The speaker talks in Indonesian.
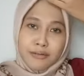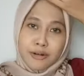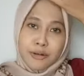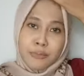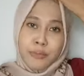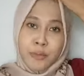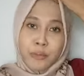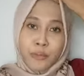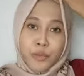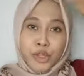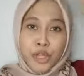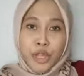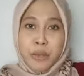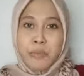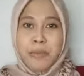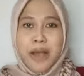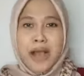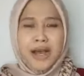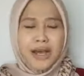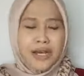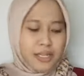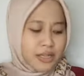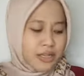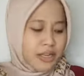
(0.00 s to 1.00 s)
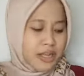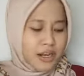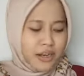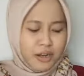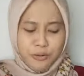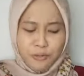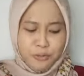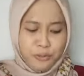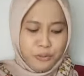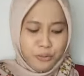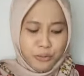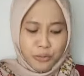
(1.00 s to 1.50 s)
lebih putih banget dan
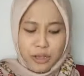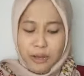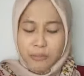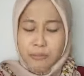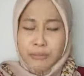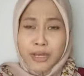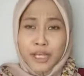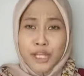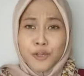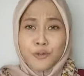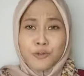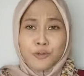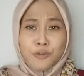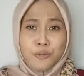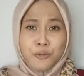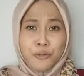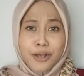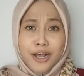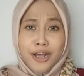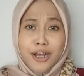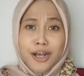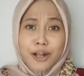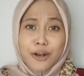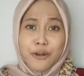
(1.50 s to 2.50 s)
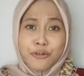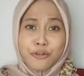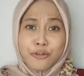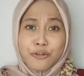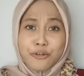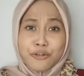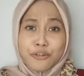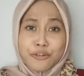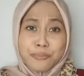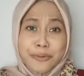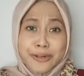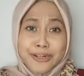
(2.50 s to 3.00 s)
aku tuh nggak begitu suka kalau
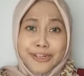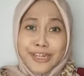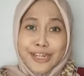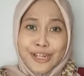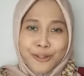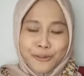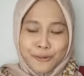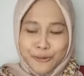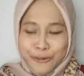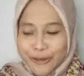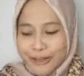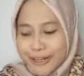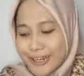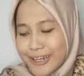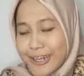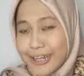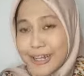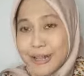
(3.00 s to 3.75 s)
seperti itu